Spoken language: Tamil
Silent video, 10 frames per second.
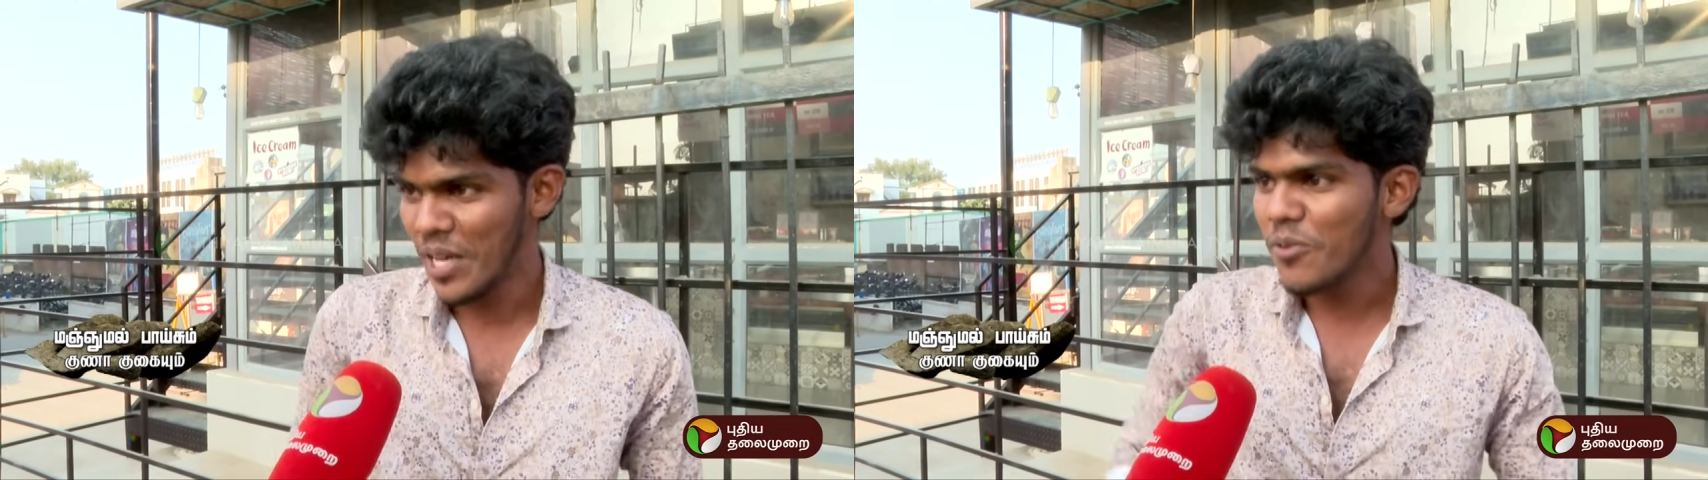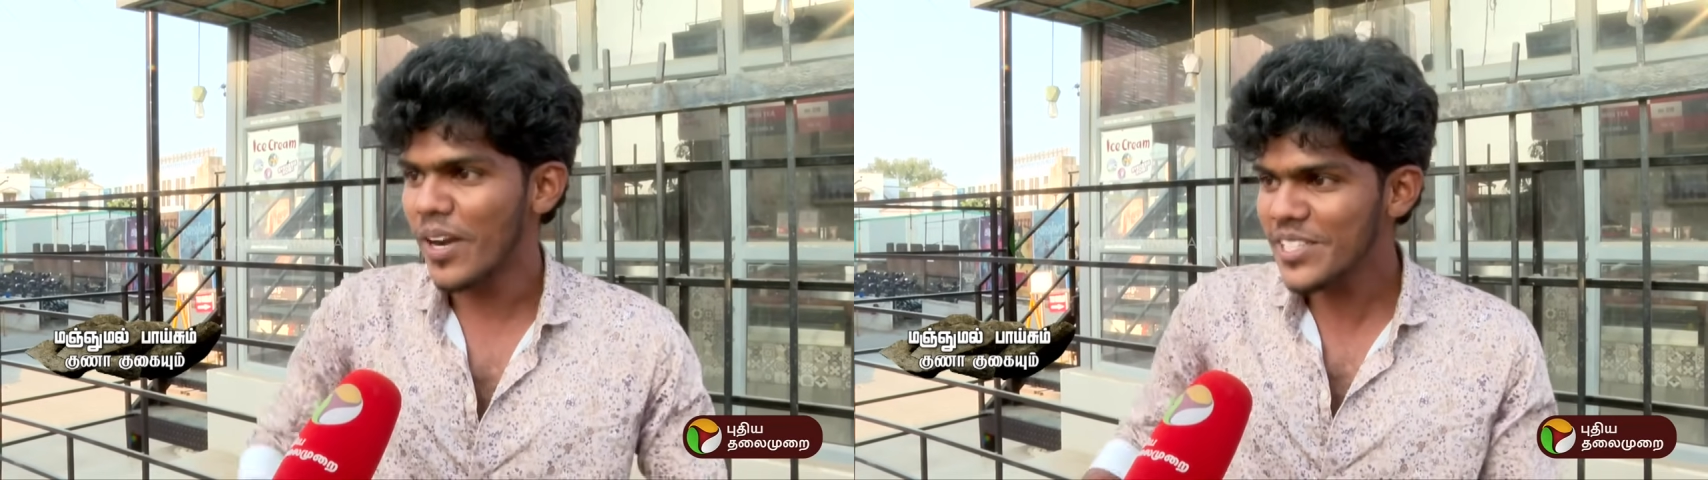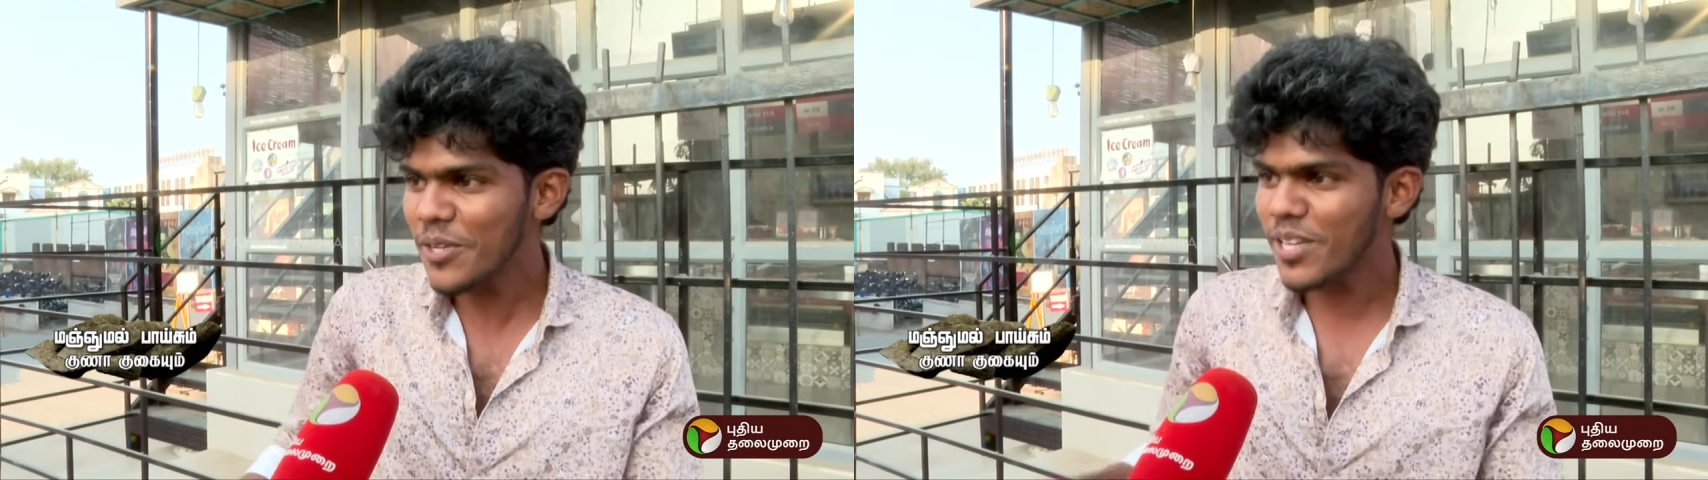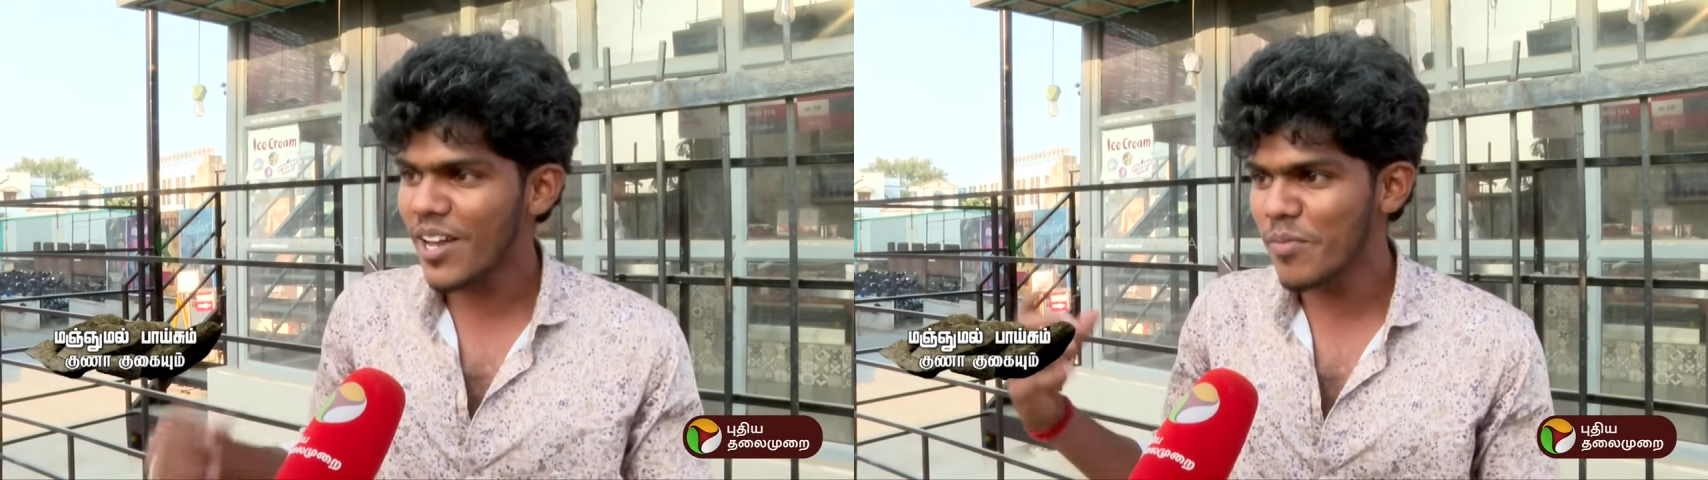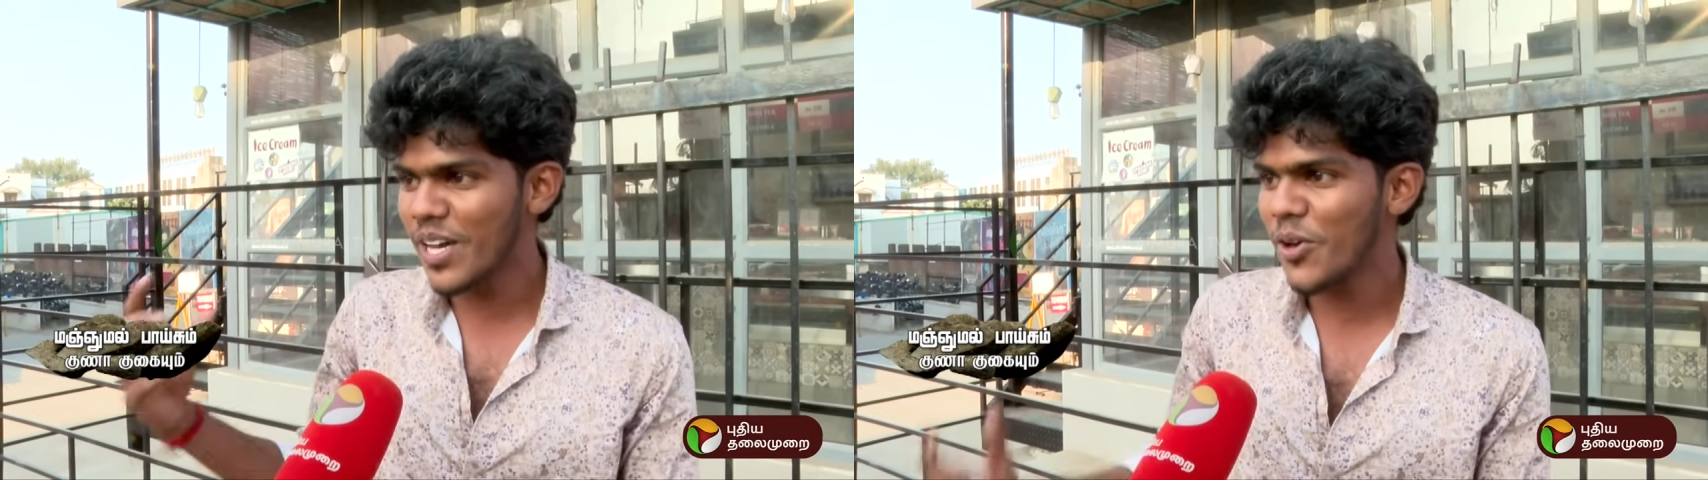ஃப்ரெண்ட்ஷிப்
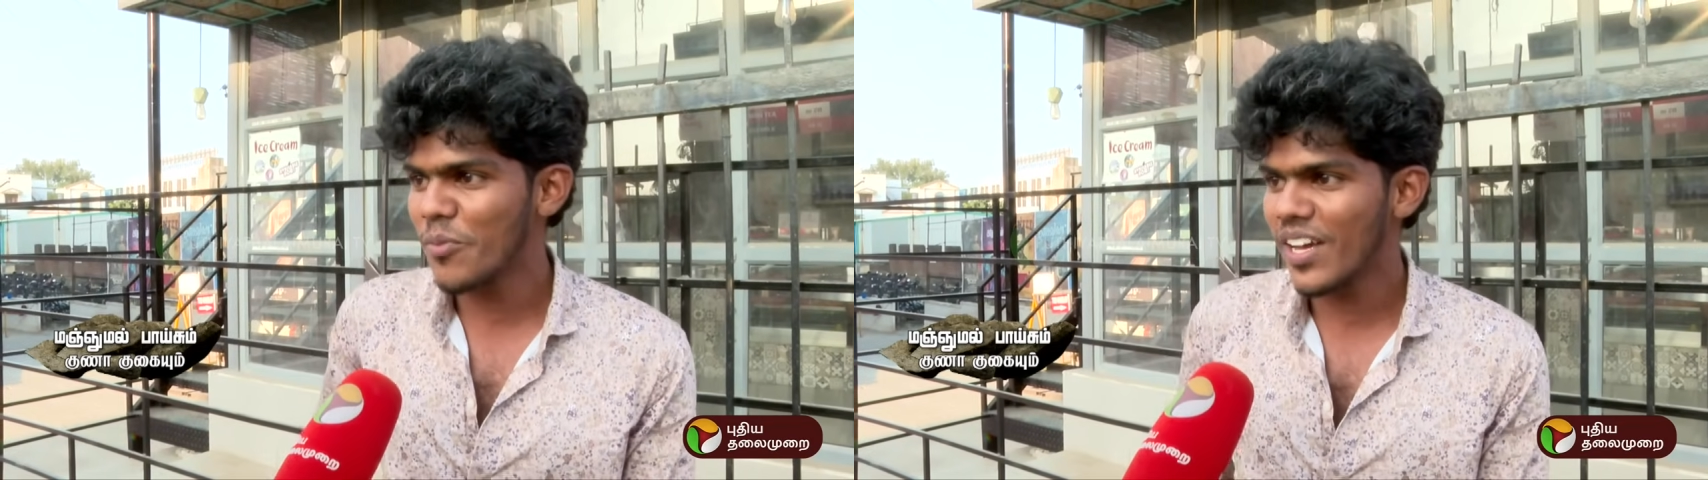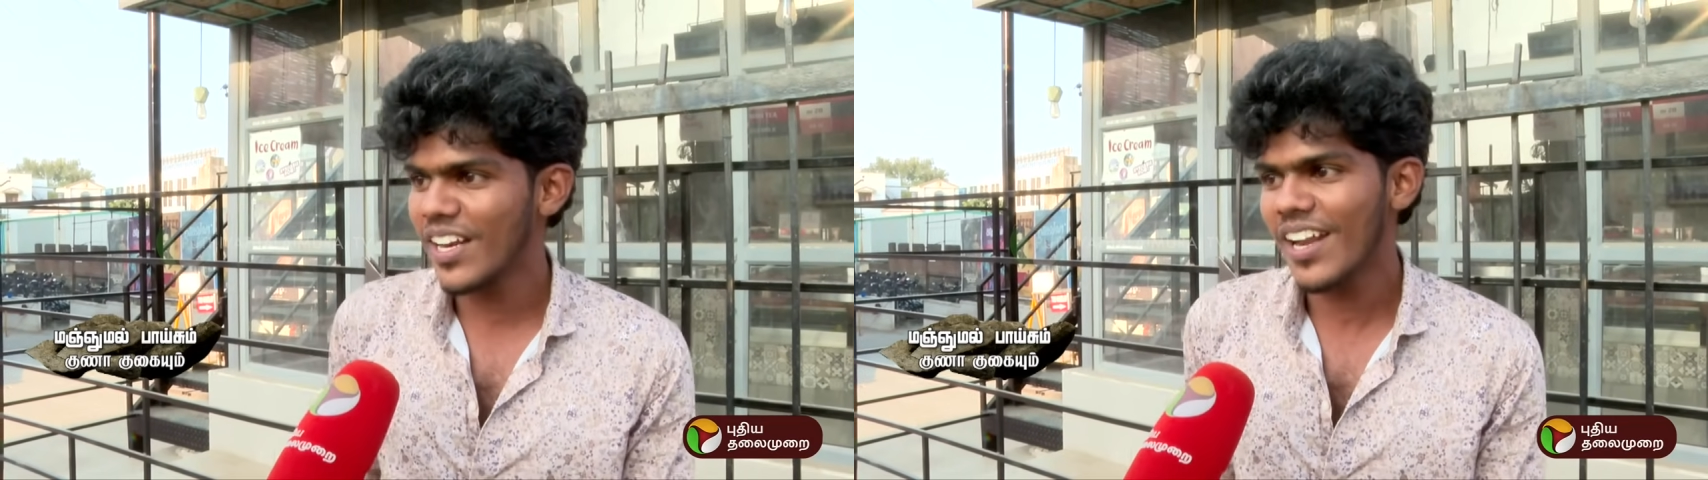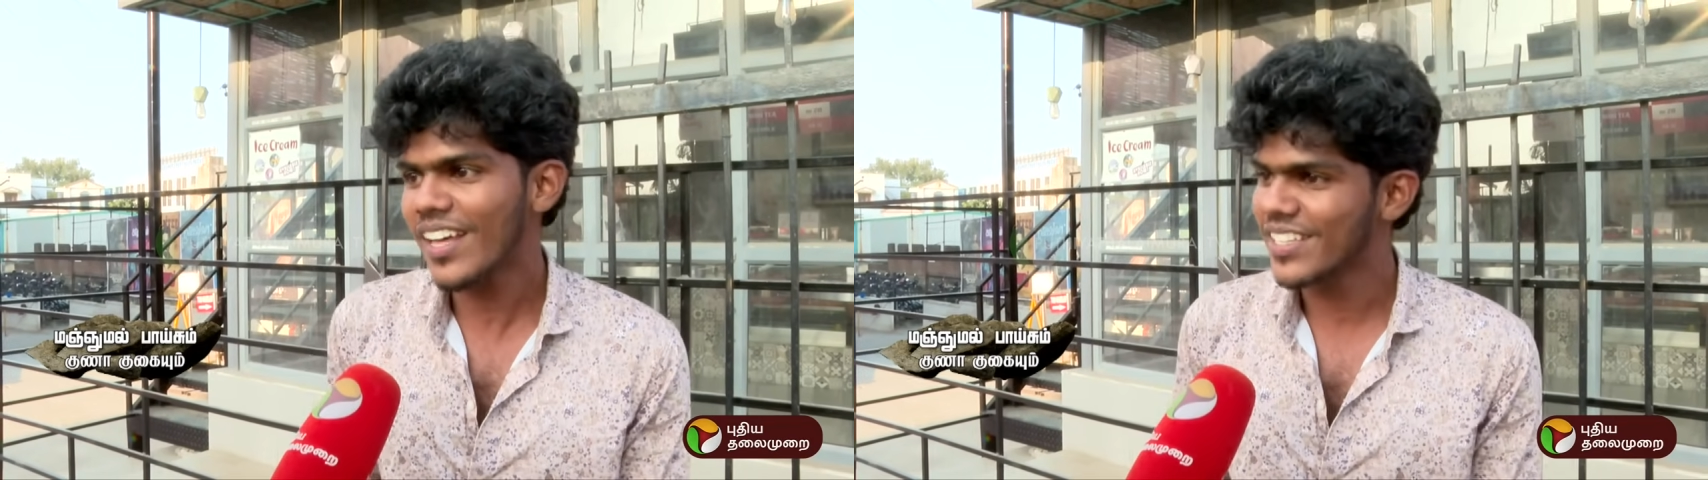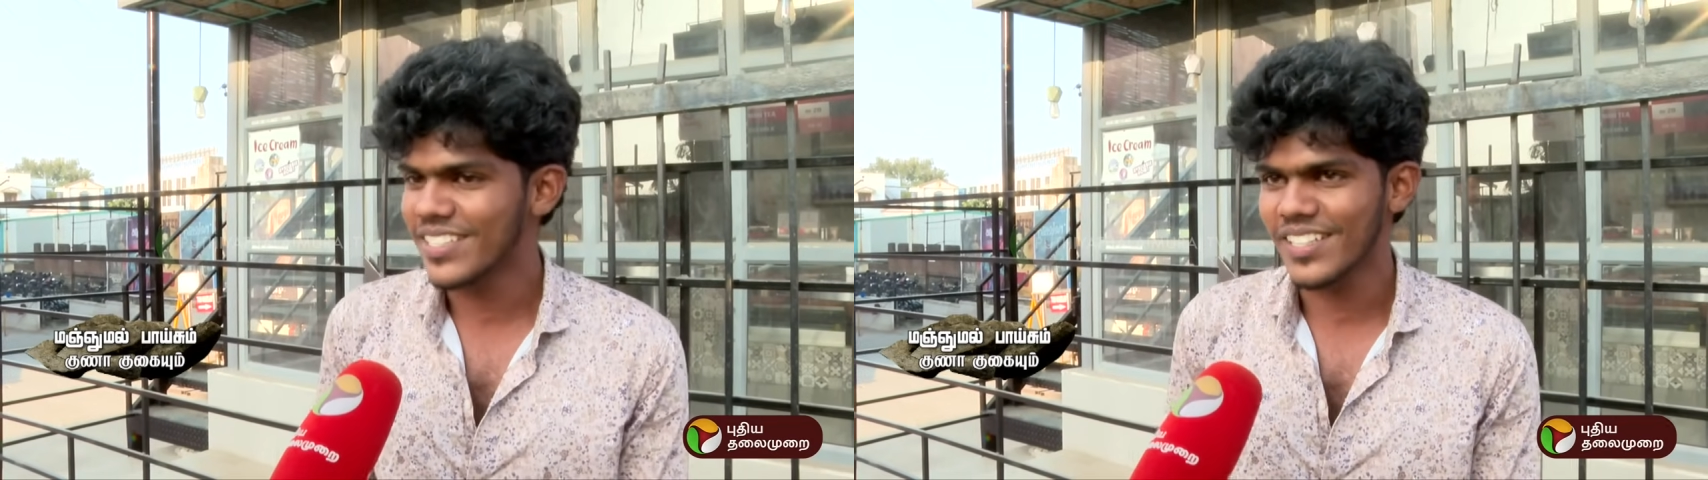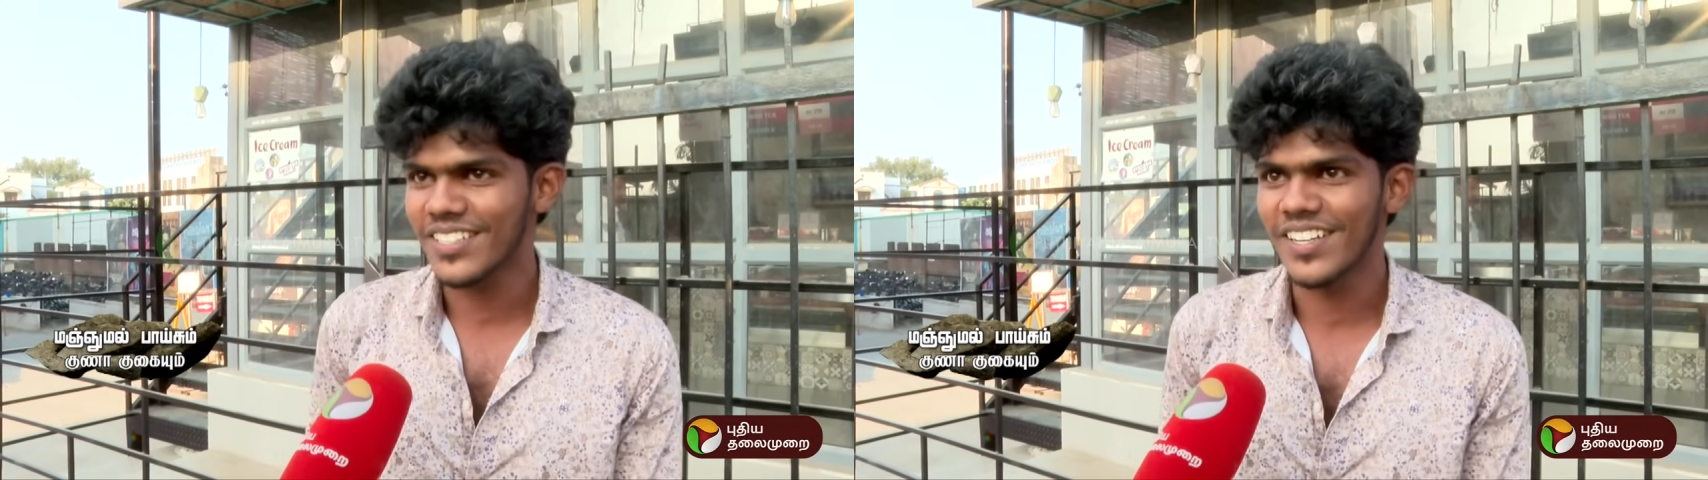சாங் மாதிரி ஒரு மாதிரி நல்லா
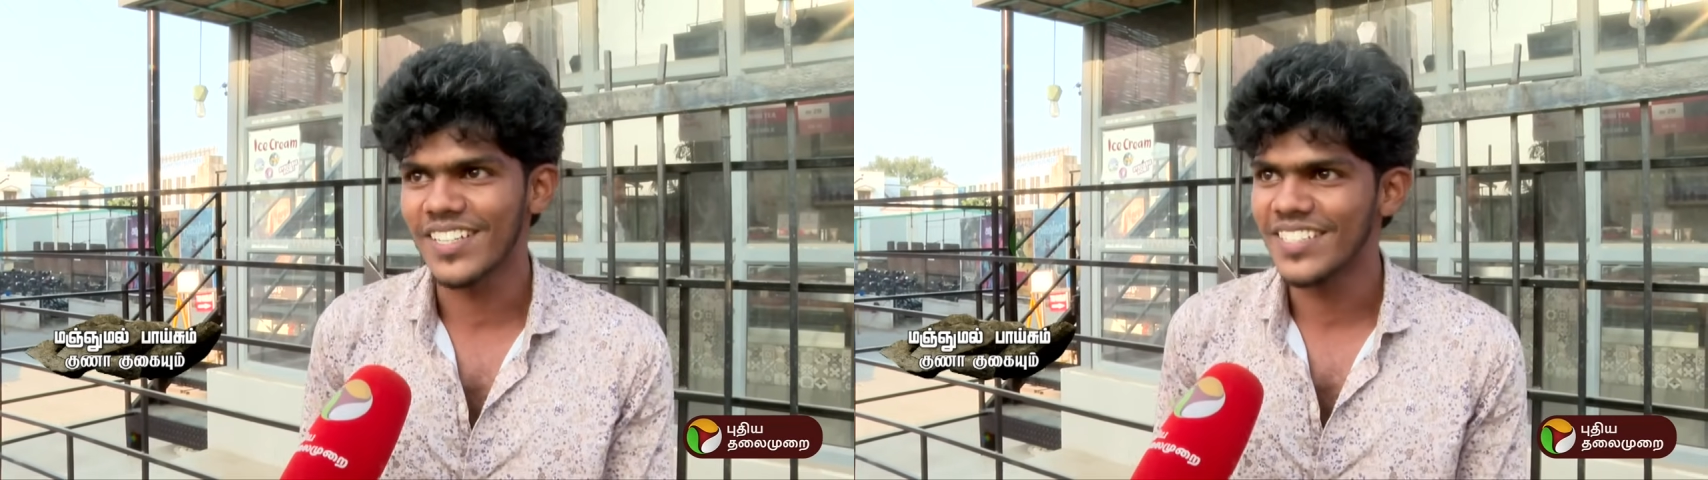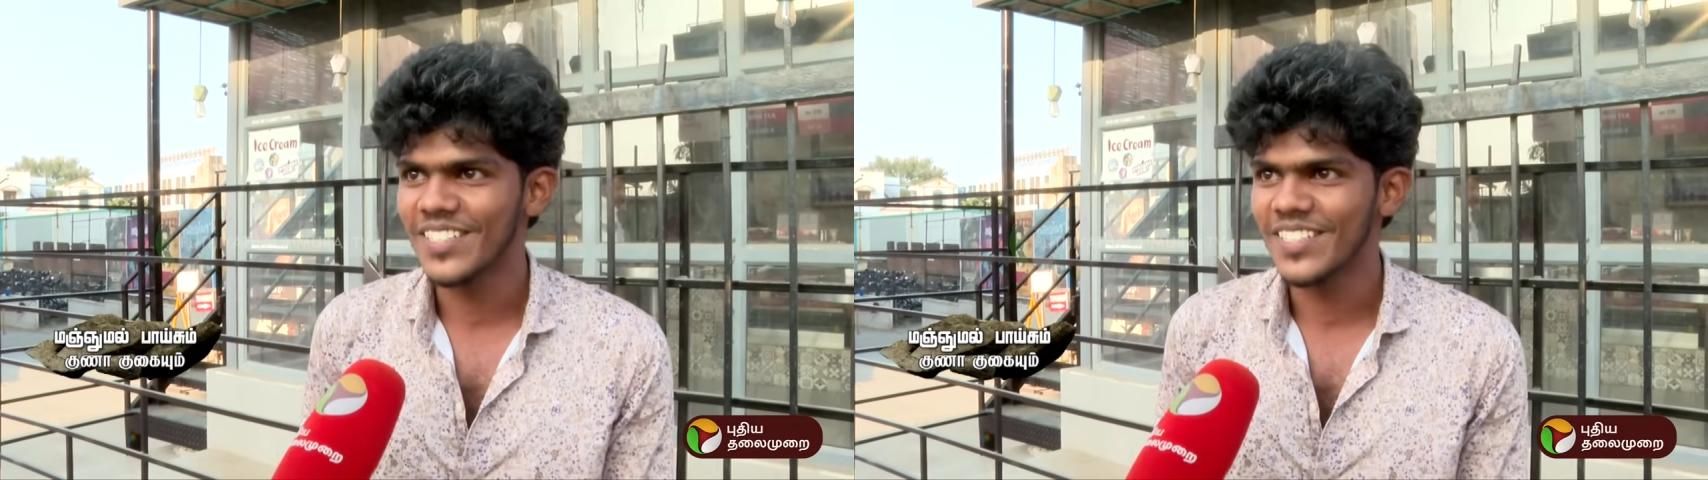இருந்துச்சு அந்த சாங்கு